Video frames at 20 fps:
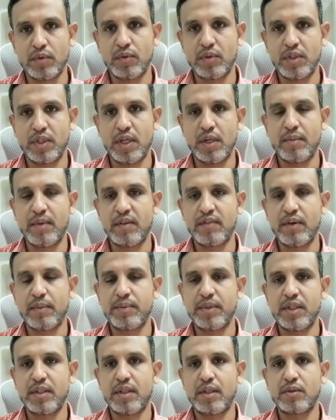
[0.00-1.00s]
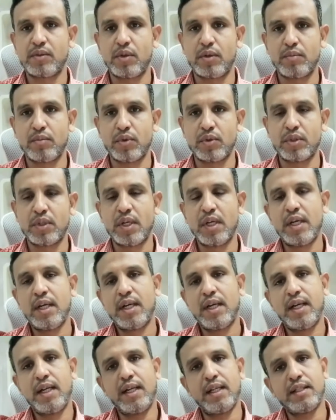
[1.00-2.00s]
موجود قدامك فبتقدر تربط
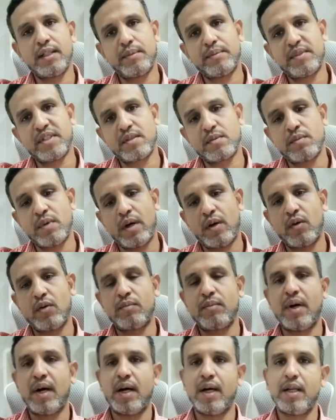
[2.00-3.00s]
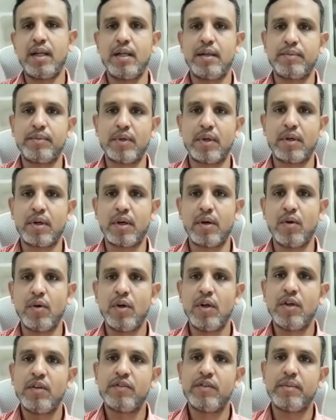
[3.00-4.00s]
اللي انت بتسمعه مع اللي
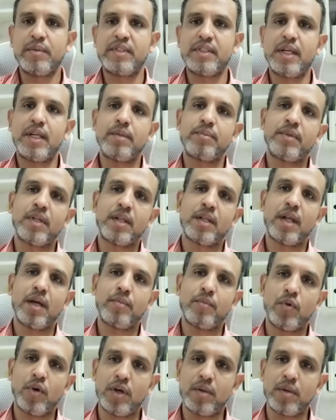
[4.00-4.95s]
بتقرأه فبالتالي بتطلع